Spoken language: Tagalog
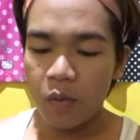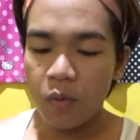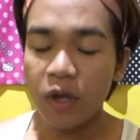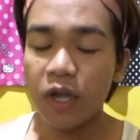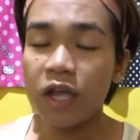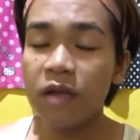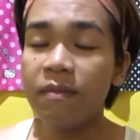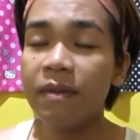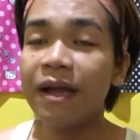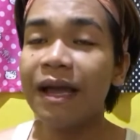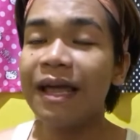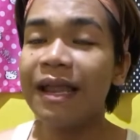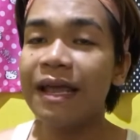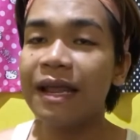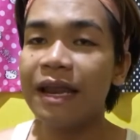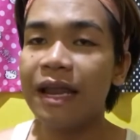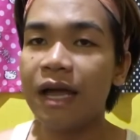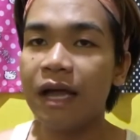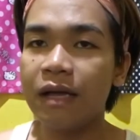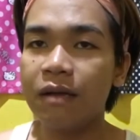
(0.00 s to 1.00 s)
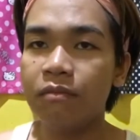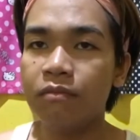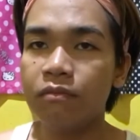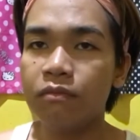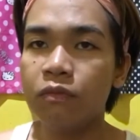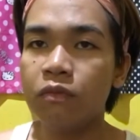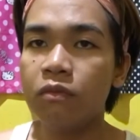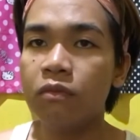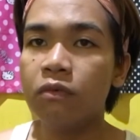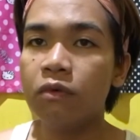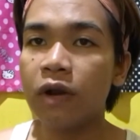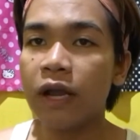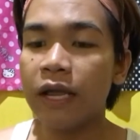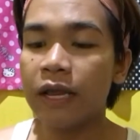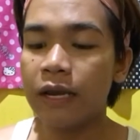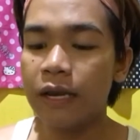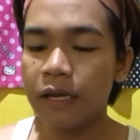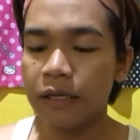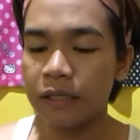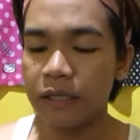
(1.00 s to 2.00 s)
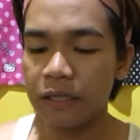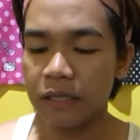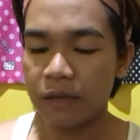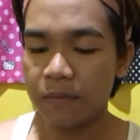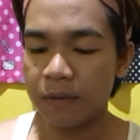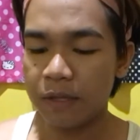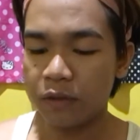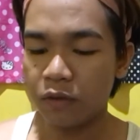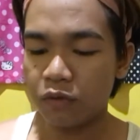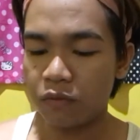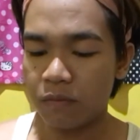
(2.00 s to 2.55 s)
Huwag kayong mag-alala, murahin lang din naman